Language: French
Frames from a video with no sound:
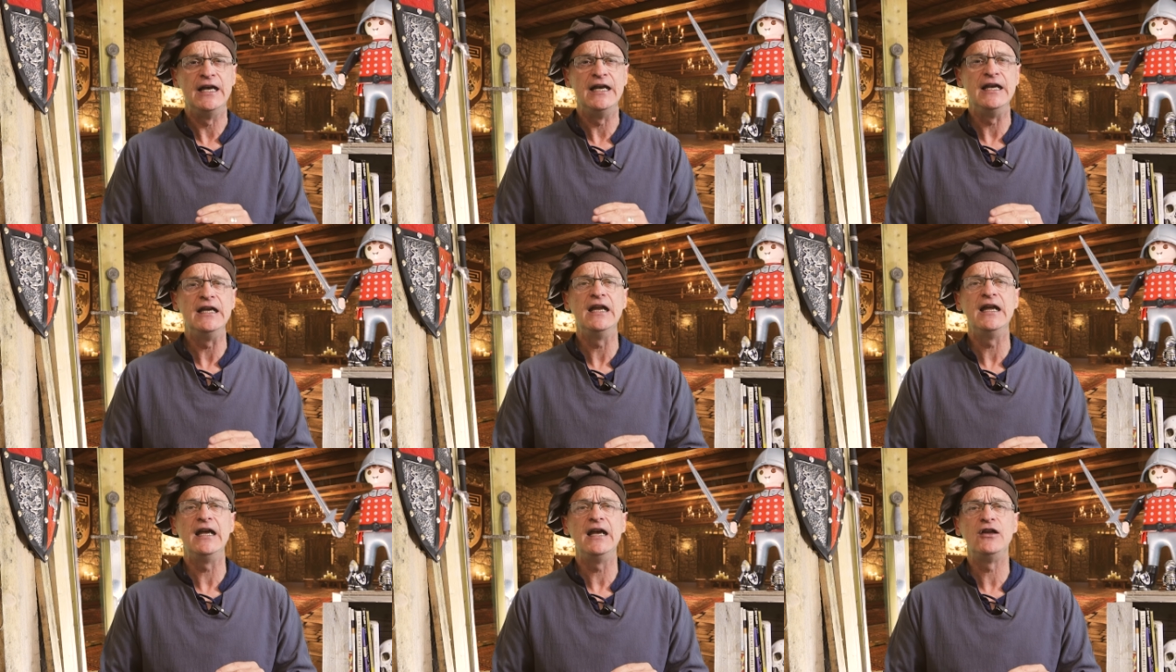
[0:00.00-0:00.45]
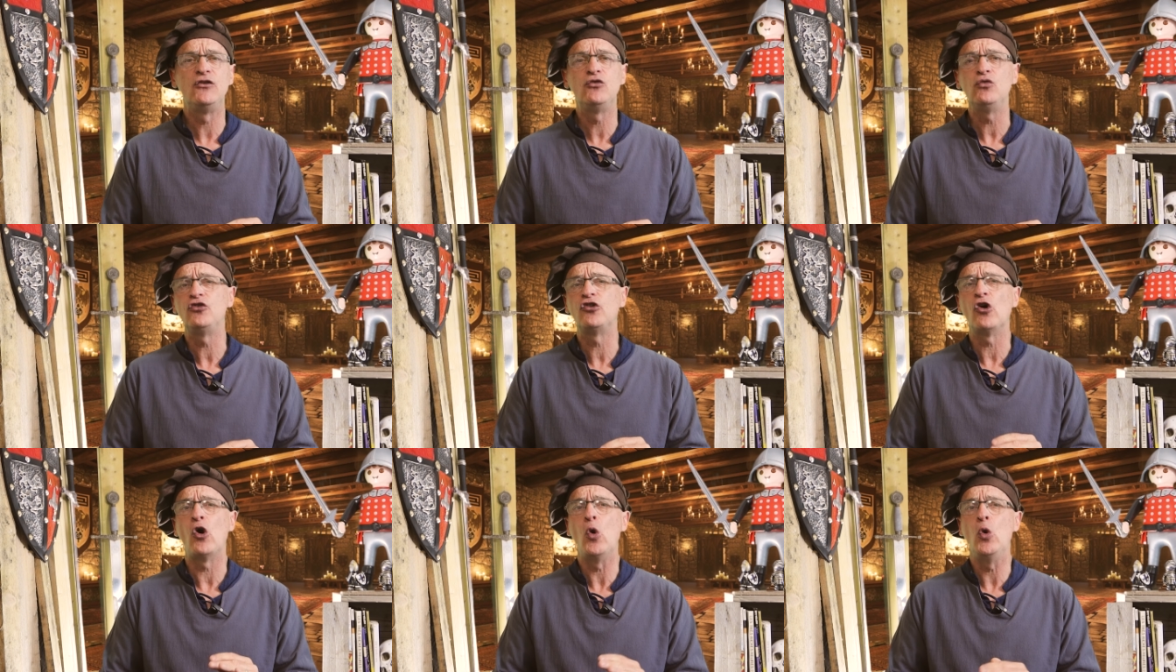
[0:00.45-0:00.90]
Il est
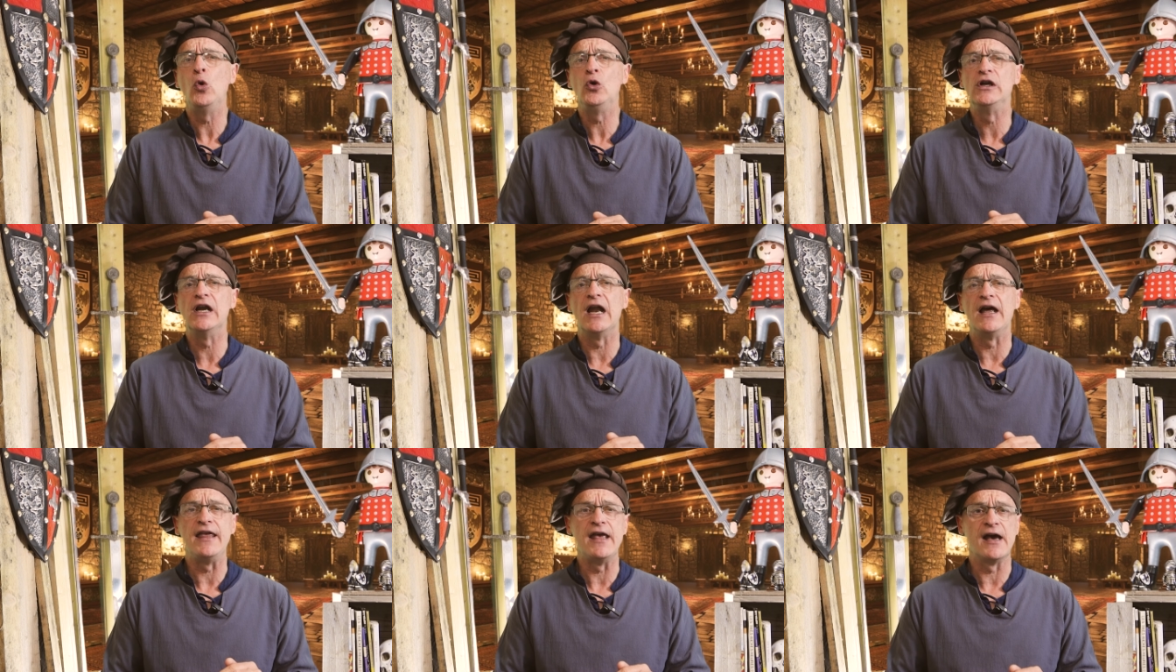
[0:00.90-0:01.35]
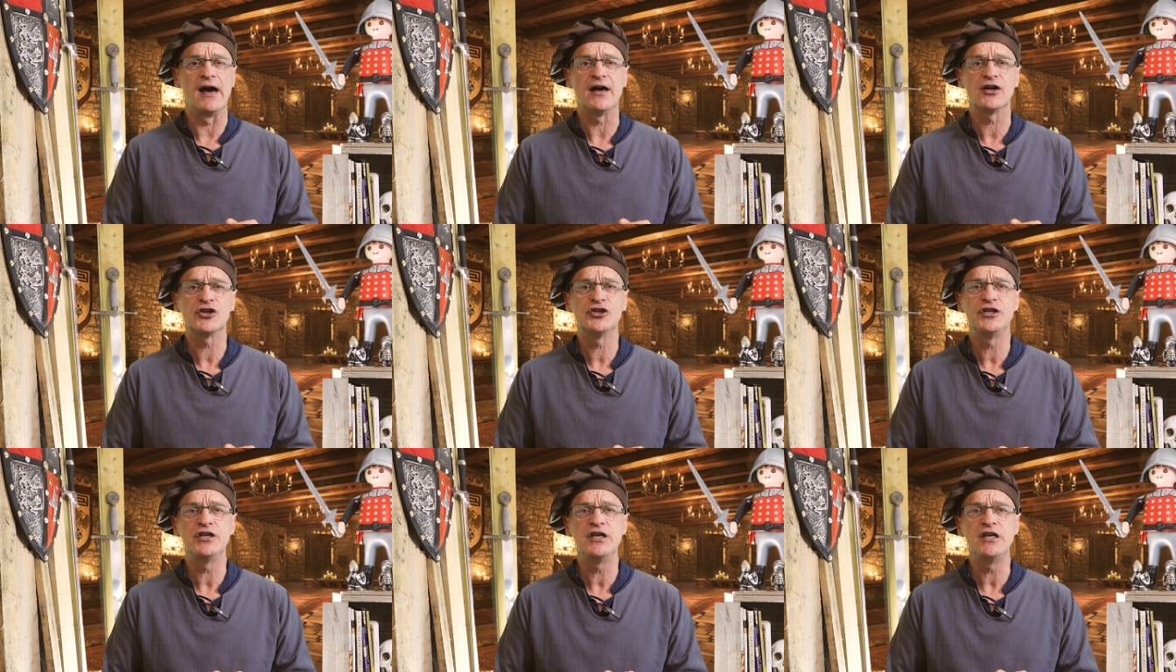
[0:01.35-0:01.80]
tout en haut de la
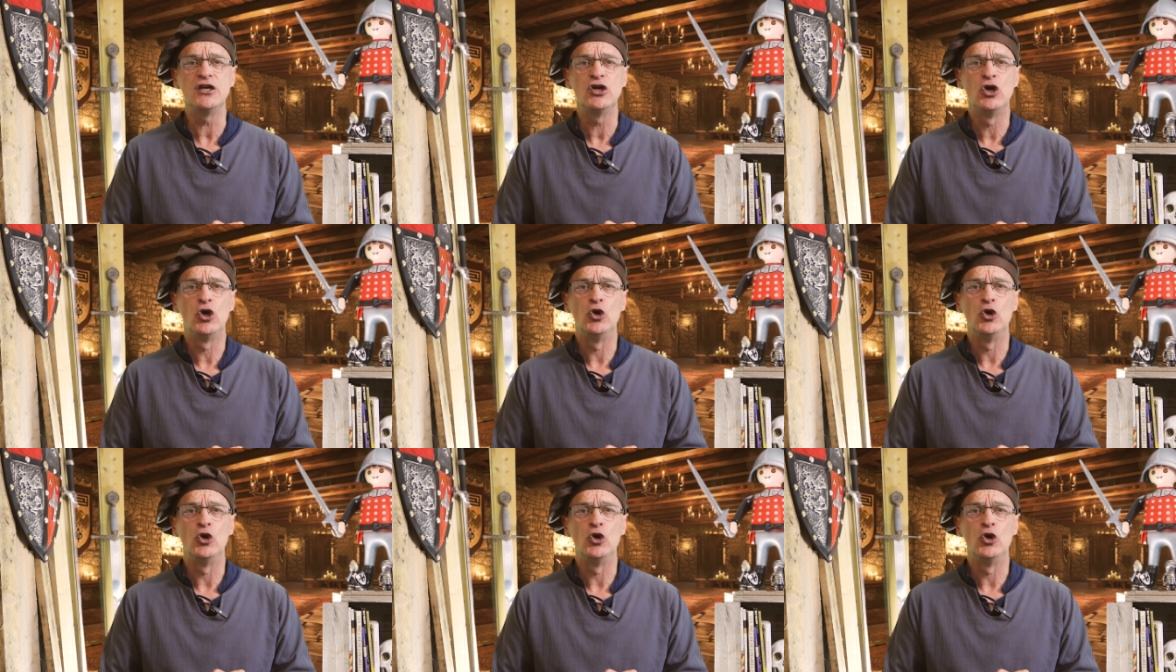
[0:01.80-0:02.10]
hiérarchie,